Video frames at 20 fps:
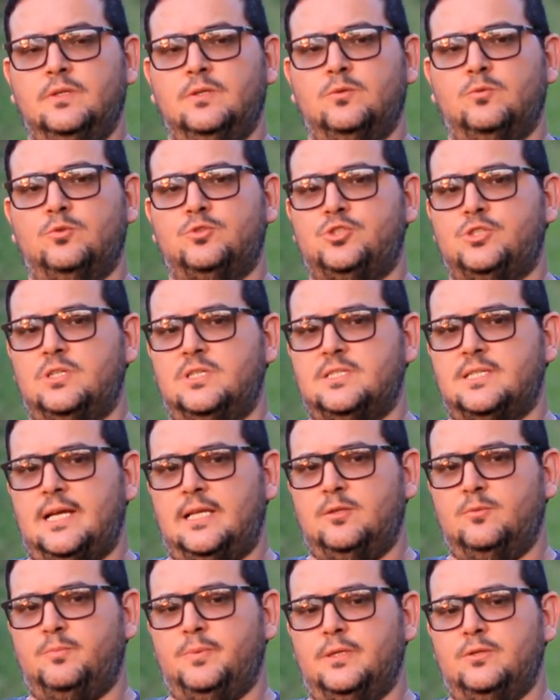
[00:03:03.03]

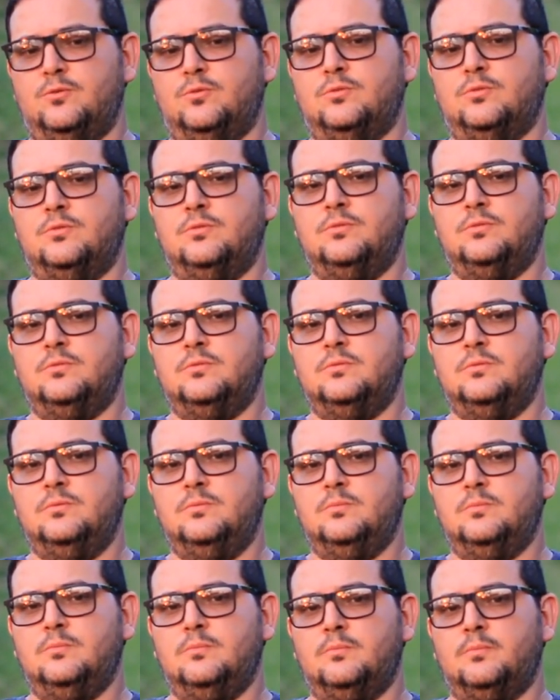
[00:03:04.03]
utilizado pelo,
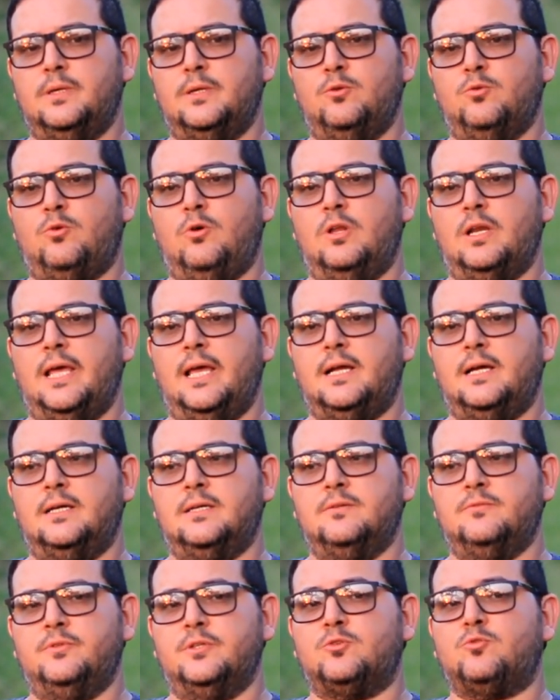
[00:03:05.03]
pelo colega
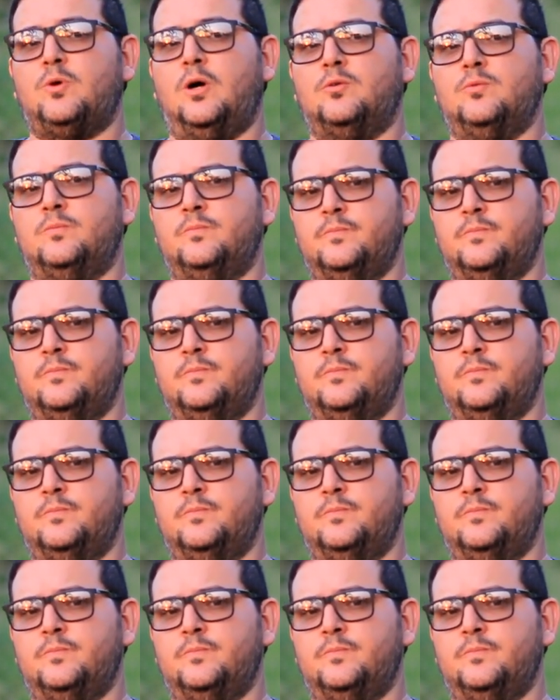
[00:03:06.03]
virtual.